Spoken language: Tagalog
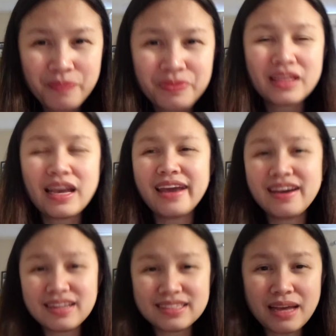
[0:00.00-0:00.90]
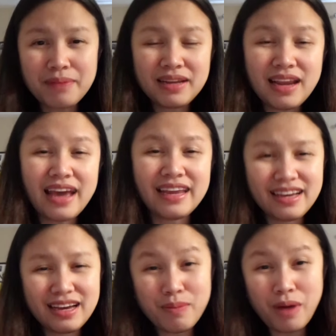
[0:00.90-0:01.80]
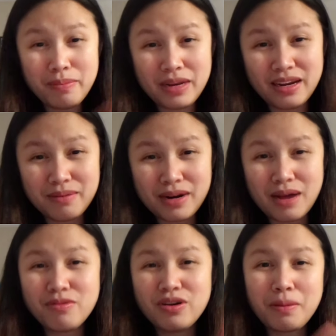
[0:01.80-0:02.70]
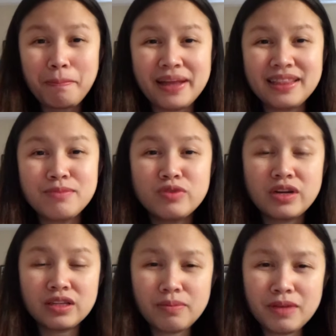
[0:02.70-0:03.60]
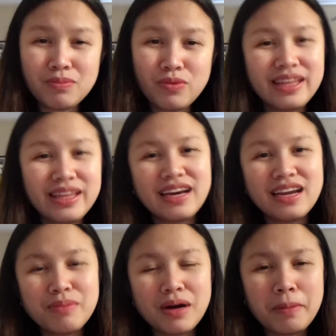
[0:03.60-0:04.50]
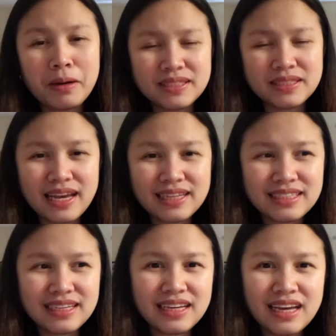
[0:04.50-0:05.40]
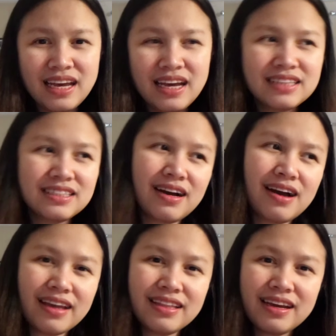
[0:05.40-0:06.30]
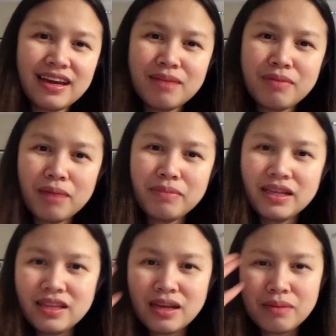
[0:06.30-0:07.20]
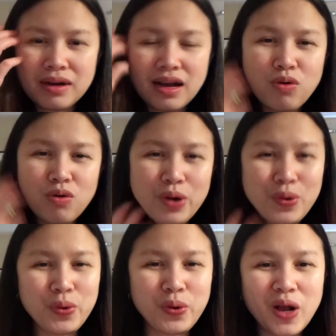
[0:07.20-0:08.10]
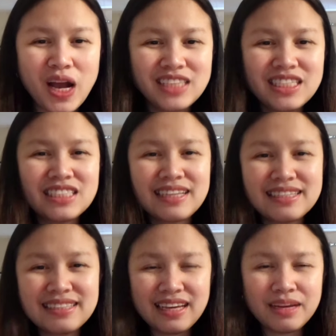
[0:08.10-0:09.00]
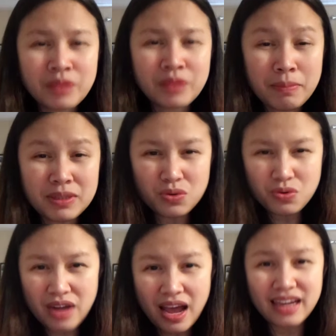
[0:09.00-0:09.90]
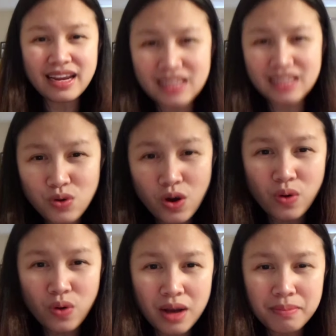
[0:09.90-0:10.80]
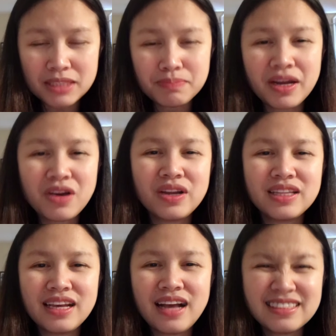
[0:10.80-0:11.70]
Gaya nga ng sabi nila, hindi ka na makabili ng bra mo, ng panty mo, ng damit mo, hindi ka na makapagpa-sexy, tsaka hindi ka na makabili din ng mga kung ano-anong gadgets kasi mas uunahin natin kung ano ang mas priority guys.